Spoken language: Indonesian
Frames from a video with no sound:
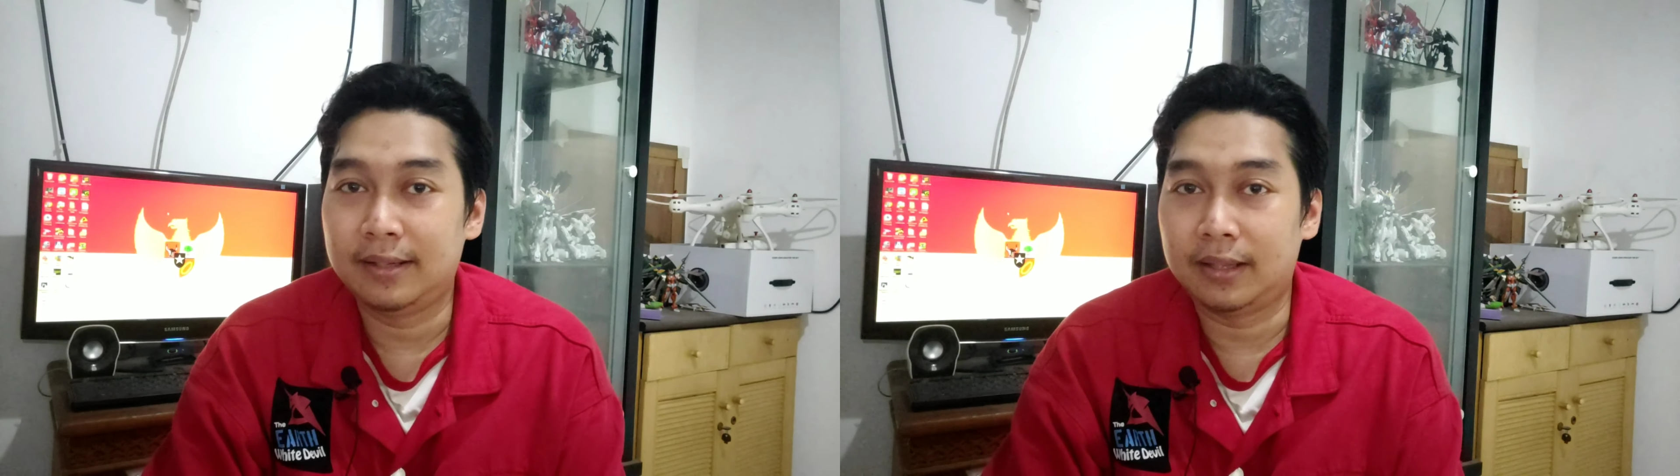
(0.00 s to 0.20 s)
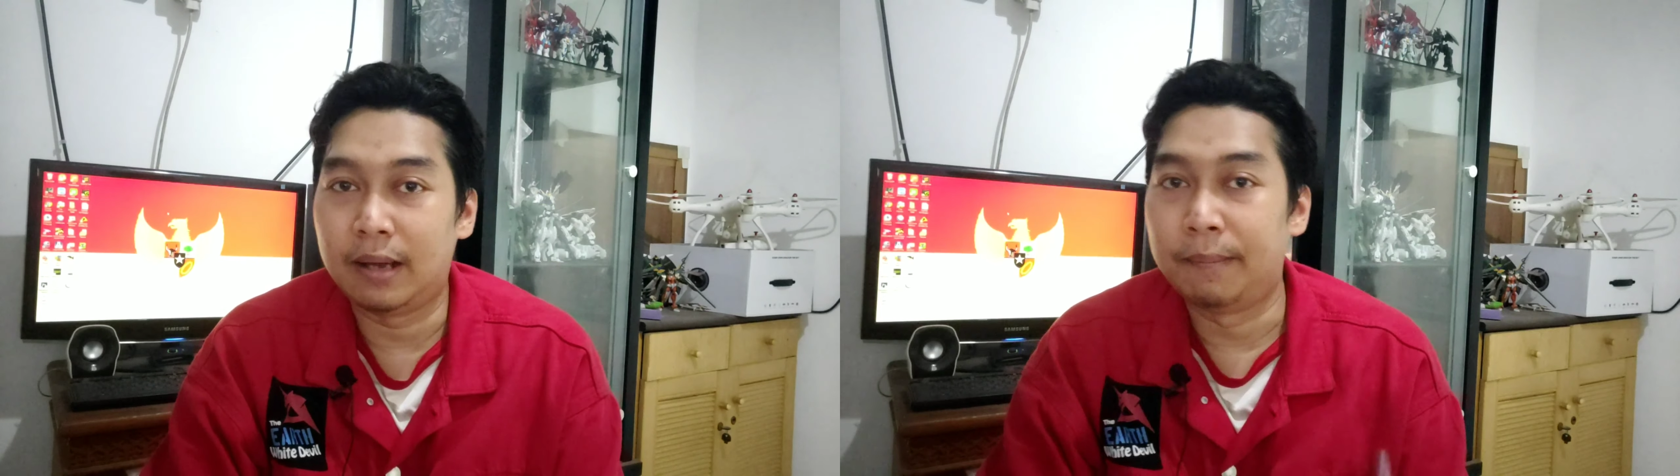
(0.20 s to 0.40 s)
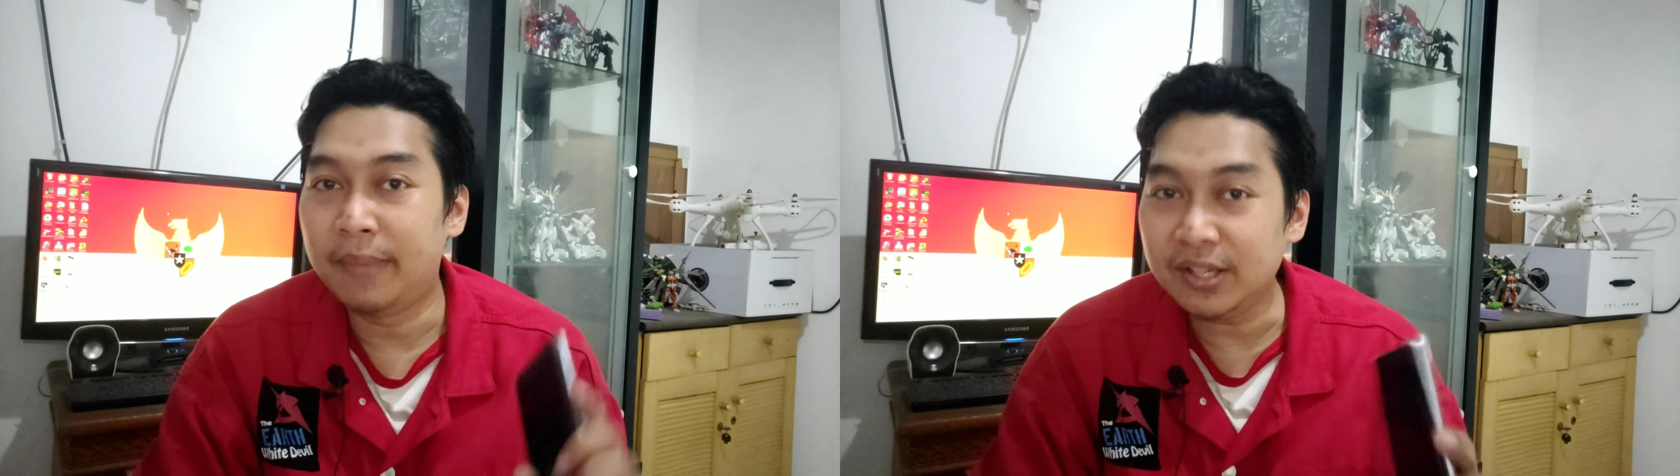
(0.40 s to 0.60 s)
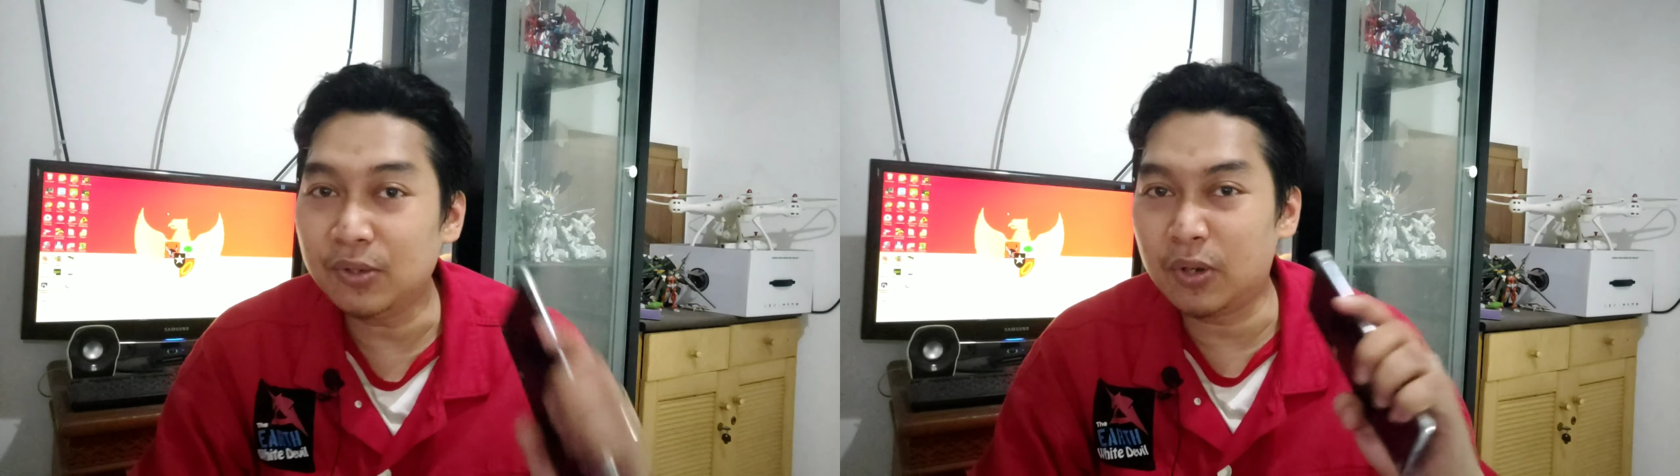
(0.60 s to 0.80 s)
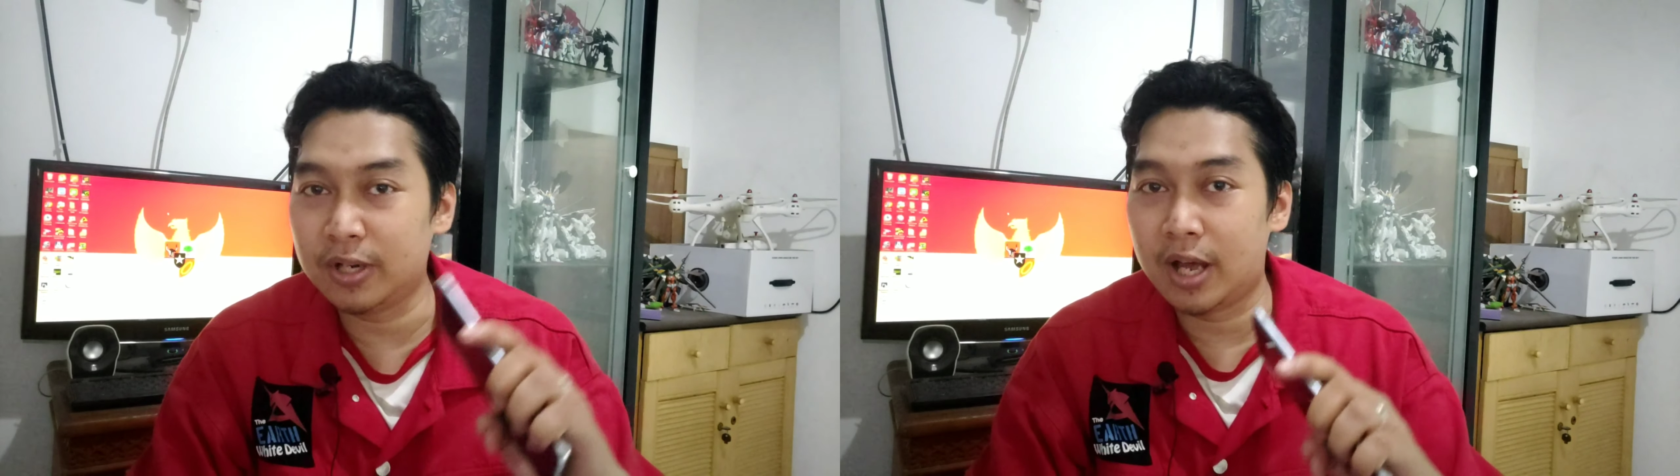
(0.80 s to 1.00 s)
kita
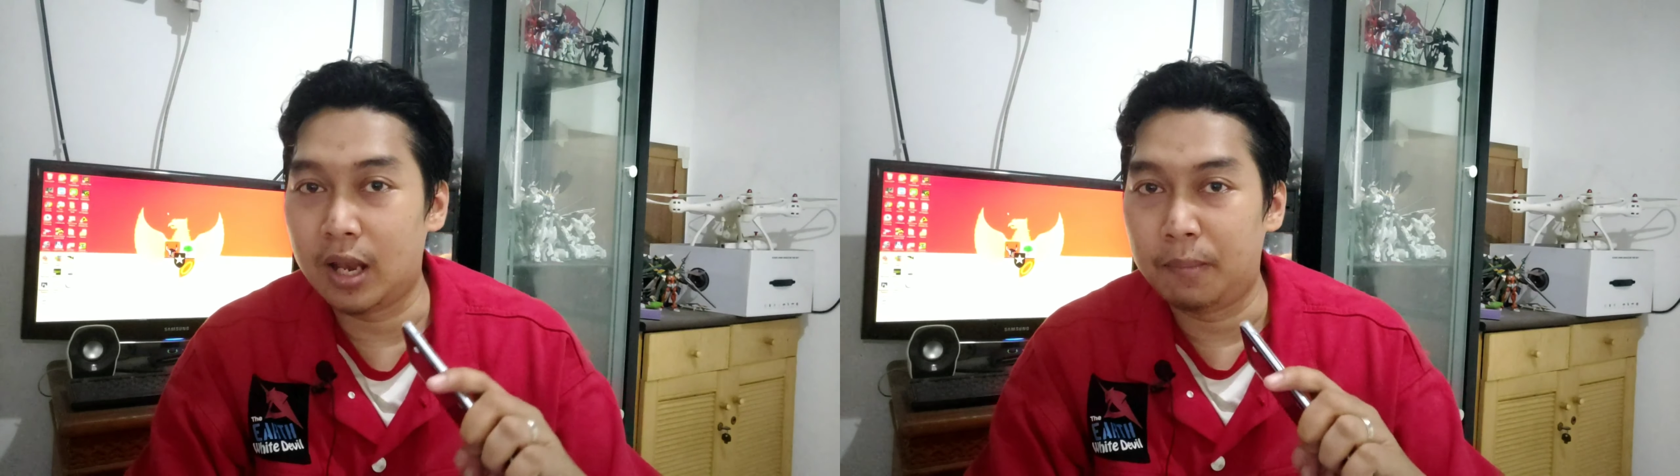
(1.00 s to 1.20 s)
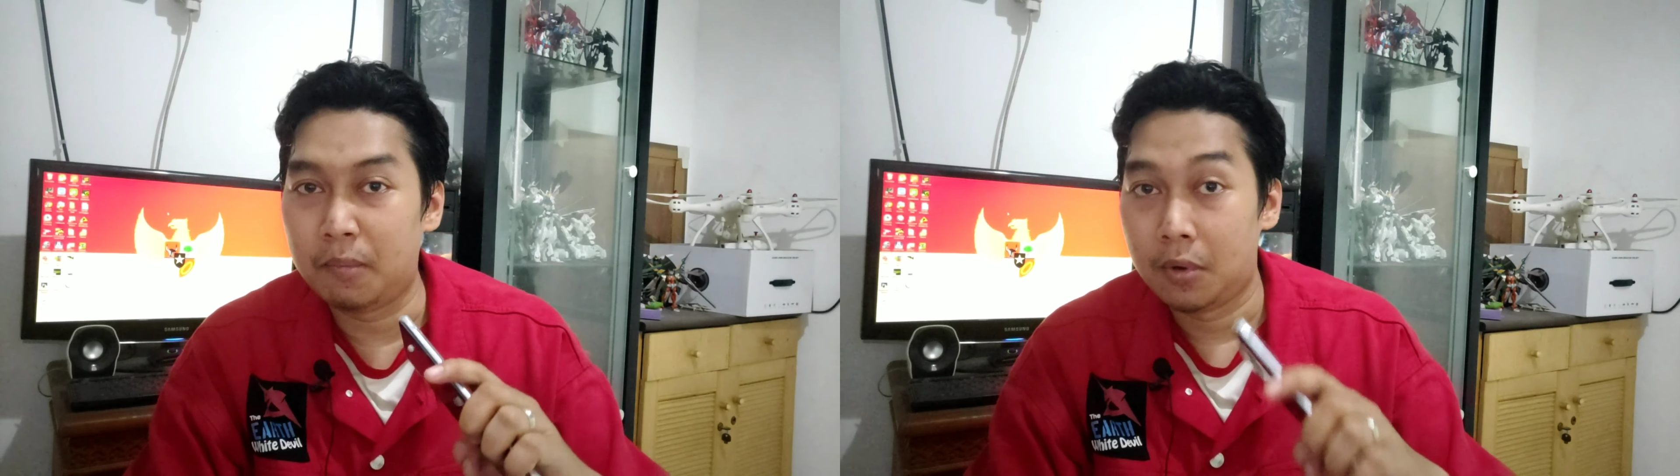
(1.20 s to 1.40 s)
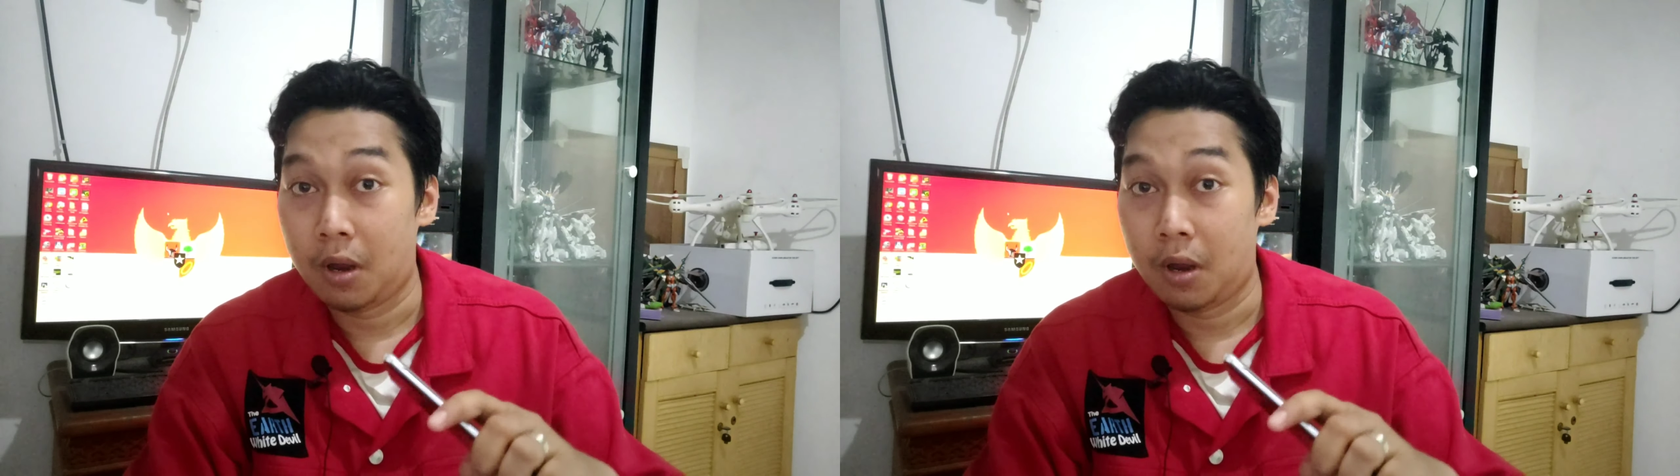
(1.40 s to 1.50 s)
masuk ke dalam